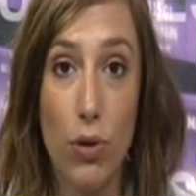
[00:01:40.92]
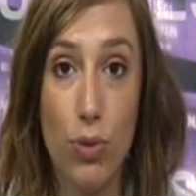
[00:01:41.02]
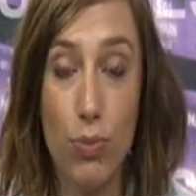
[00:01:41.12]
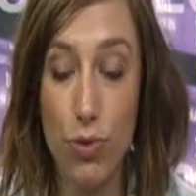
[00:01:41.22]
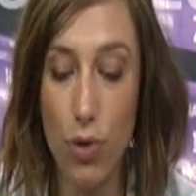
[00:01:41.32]

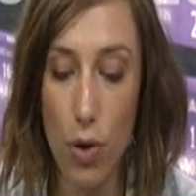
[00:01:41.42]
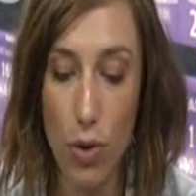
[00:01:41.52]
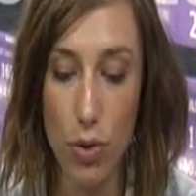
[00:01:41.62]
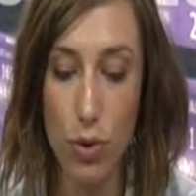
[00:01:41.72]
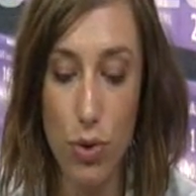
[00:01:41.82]
du
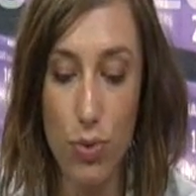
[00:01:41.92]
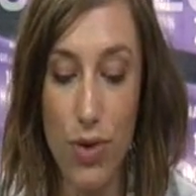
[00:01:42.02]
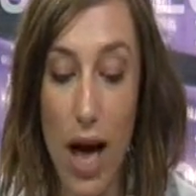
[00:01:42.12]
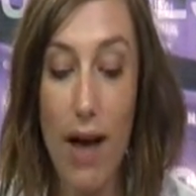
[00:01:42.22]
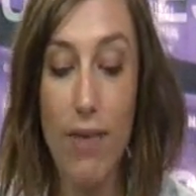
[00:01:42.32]
montant du
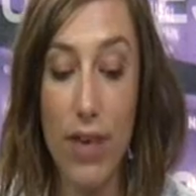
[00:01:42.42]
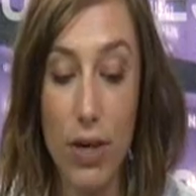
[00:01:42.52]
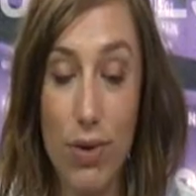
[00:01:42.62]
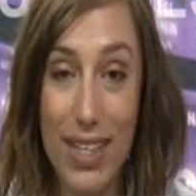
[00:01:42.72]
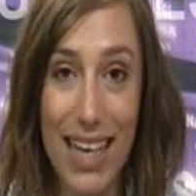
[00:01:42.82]
contrat à
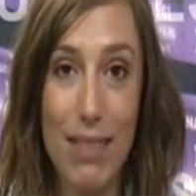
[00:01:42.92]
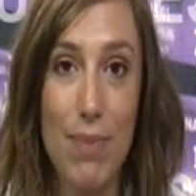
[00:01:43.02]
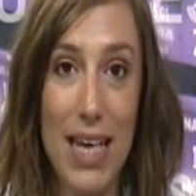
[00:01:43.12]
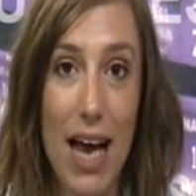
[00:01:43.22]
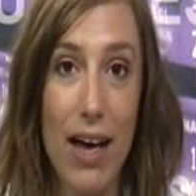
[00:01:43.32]
1,4
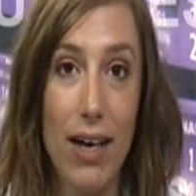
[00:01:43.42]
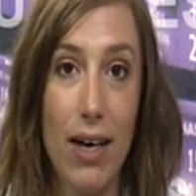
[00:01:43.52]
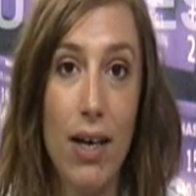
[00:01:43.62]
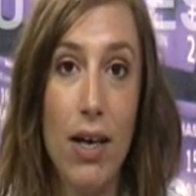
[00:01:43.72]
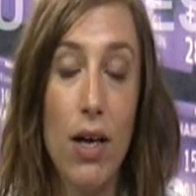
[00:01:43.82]

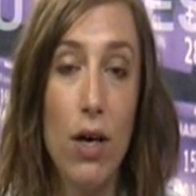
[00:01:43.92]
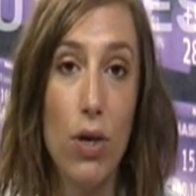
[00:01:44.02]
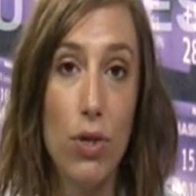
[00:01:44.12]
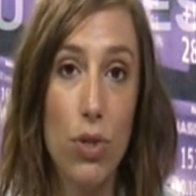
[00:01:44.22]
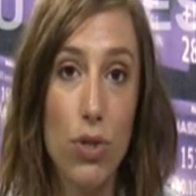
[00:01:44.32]
milliard
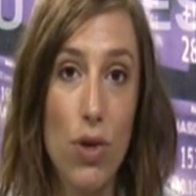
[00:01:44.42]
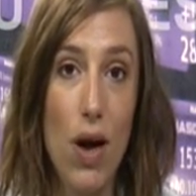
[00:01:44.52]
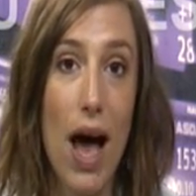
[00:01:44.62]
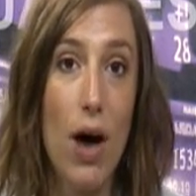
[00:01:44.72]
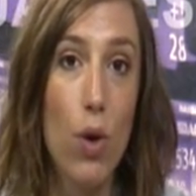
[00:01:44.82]
de
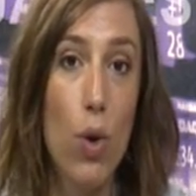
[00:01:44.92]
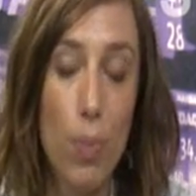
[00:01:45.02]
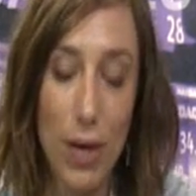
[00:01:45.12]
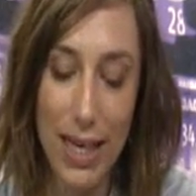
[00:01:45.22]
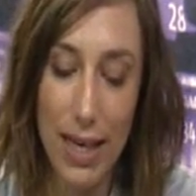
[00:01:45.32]
dollars au
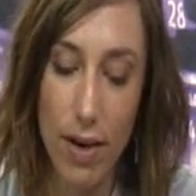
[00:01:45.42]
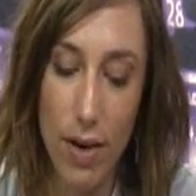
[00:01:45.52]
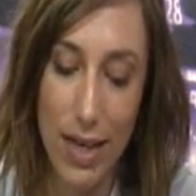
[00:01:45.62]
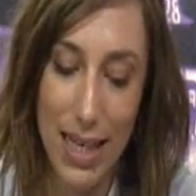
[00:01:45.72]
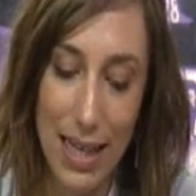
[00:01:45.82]
prix
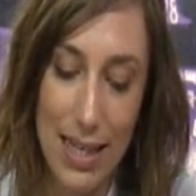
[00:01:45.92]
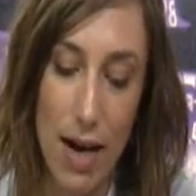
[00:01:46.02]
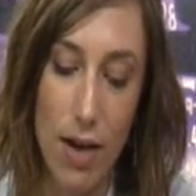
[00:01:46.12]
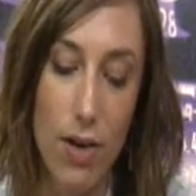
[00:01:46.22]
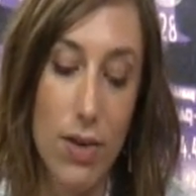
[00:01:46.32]

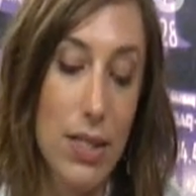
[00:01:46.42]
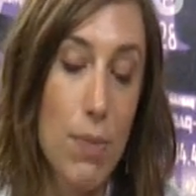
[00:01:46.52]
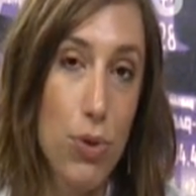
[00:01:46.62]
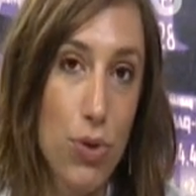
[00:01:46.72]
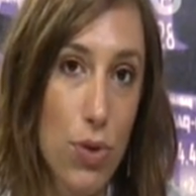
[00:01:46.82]
catalogue.
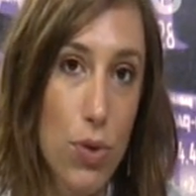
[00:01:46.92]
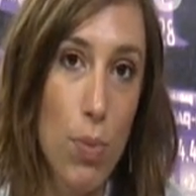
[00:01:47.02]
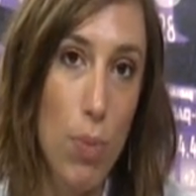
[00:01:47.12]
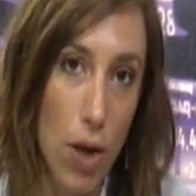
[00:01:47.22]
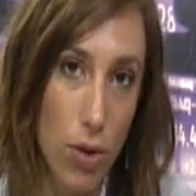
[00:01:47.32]
c'est plutôt
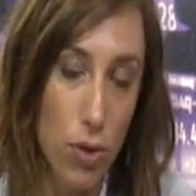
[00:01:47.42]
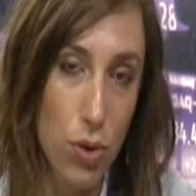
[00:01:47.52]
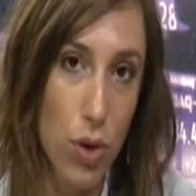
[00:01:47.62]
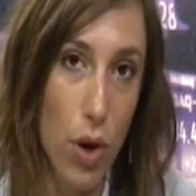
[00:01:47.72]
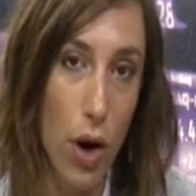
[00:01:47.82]
de bon
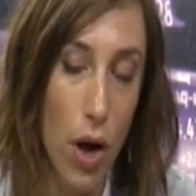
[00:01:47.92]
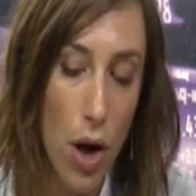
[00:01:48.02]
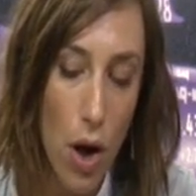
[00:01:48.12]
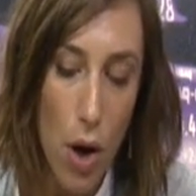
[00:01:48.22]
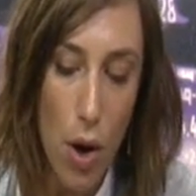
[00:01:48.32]
augure
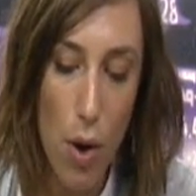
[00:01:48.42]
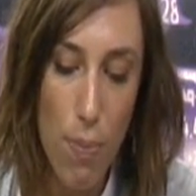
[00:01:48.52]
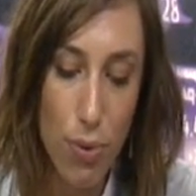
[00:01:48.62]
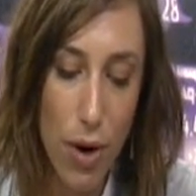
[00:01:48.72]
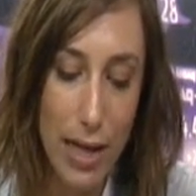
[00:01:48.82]

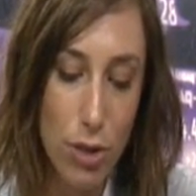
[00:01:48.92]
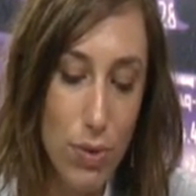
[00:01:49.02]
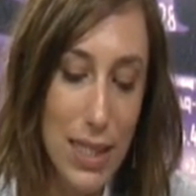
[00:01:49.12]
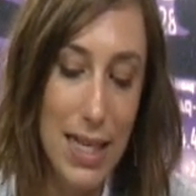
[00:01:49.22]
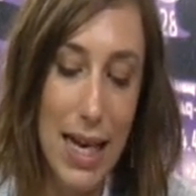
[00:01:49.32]
pour la
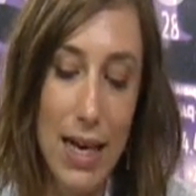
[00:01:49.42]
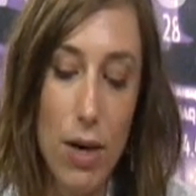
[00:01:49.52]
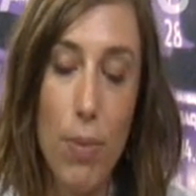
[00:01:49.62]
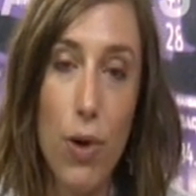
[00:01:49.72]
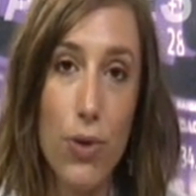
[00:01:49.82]
suite. Les
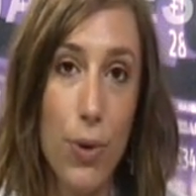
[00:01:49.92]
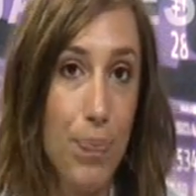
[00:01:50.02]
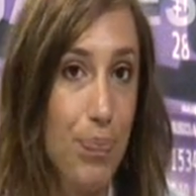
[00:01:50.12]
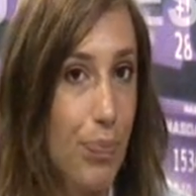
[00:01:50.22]
commandes